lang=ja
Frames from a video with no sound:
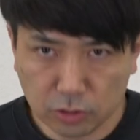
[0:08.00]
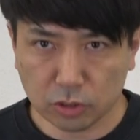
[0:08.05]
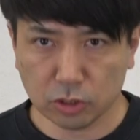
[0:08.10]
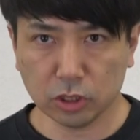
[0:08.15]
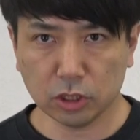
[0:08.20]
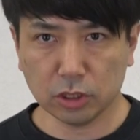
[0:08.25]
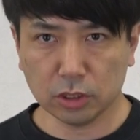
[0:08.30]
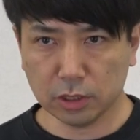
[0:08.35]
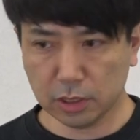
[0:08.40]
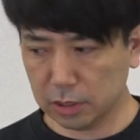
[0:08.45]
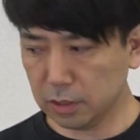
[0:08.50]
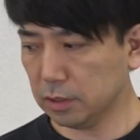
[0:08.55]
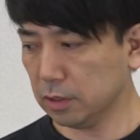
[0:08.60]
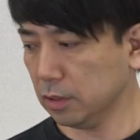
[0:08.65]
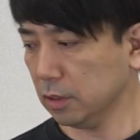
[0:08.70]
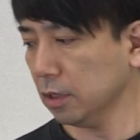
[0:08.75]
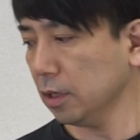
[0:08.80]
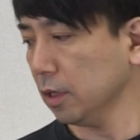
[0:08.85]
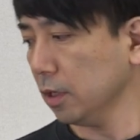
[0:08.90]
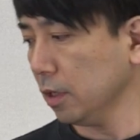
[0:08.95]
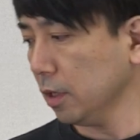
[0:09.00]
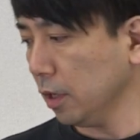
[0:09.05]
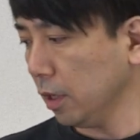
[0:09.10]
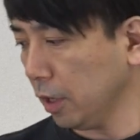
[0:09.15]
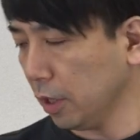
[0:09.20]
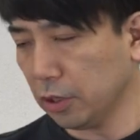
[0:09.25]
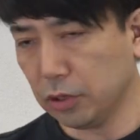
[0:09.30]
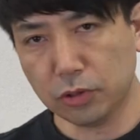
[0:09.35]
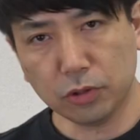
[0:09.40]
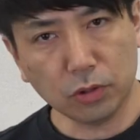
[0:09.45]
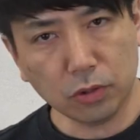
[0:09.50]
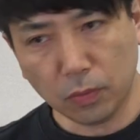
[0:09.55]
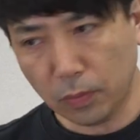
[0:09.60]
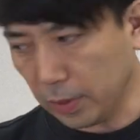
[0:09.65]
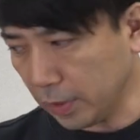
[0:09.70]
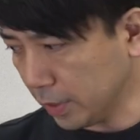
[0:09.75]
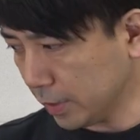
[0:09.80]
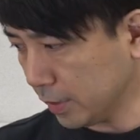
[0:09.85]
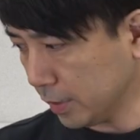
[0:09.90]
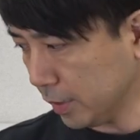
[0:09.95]
ストシンです。えー、今日
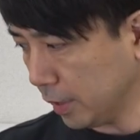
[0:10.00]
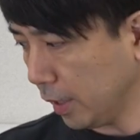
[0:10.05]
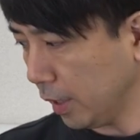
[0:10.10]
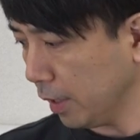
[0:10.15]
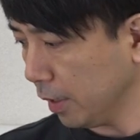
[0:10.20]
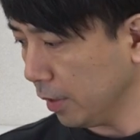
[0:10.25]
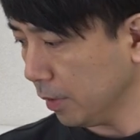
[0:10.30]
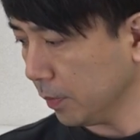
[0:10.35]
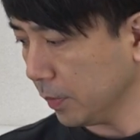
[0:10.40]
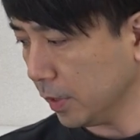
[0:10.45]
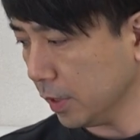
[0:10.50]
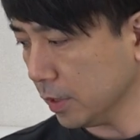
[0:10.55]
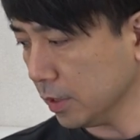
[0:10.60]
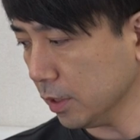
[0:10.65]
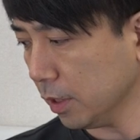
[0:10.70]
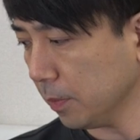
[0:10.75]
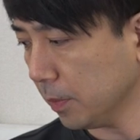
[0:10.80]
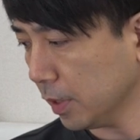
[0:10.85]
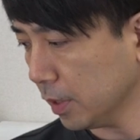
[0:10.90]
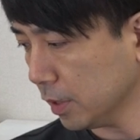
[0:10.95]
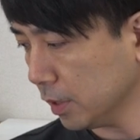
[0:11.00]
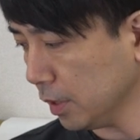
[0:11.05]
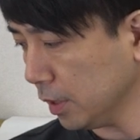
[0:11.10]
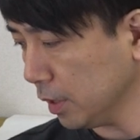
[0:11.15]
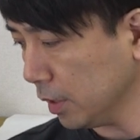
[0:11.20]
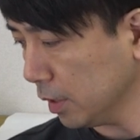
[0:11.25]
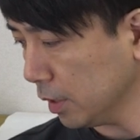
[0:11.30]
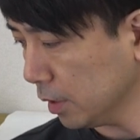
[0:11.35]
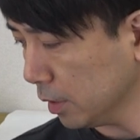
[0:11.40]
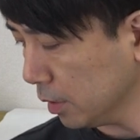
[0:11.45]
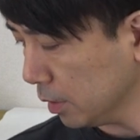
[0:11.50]
はですね、皆様に